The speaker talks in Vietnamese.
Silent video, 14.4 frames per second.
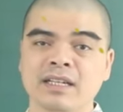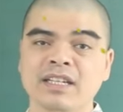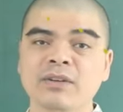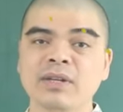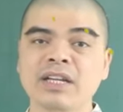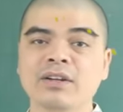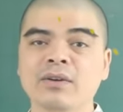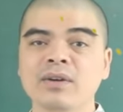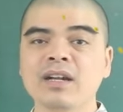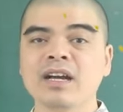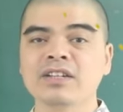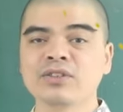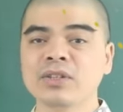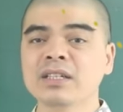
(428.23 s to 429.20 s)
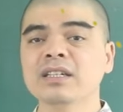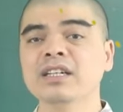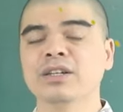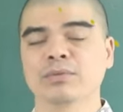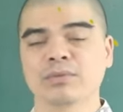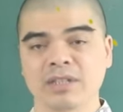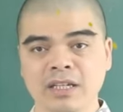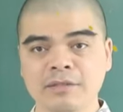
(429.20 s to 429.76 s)
Điều này nó có lợi cho những người
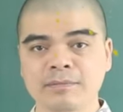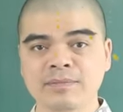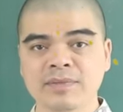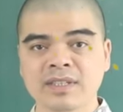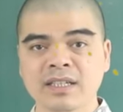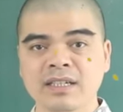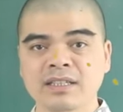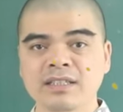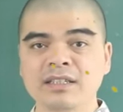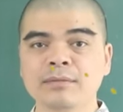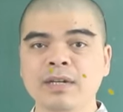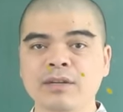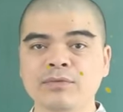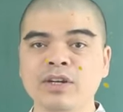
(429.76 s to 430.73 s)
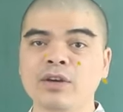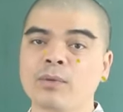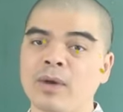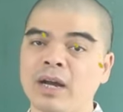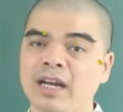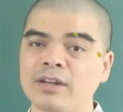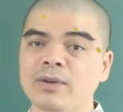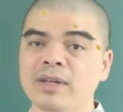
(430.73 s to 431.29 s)
độc thân, nhưng mà vượng
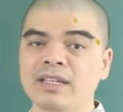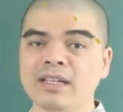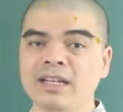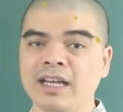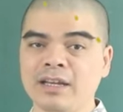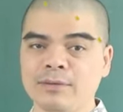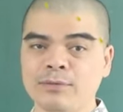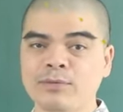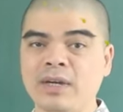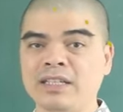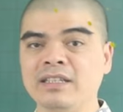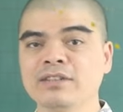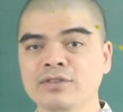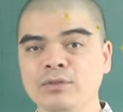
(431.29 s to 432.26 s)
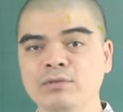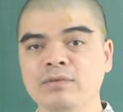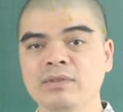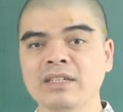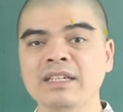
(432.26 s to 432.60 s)
quá đôi khi lại phản tác dụng,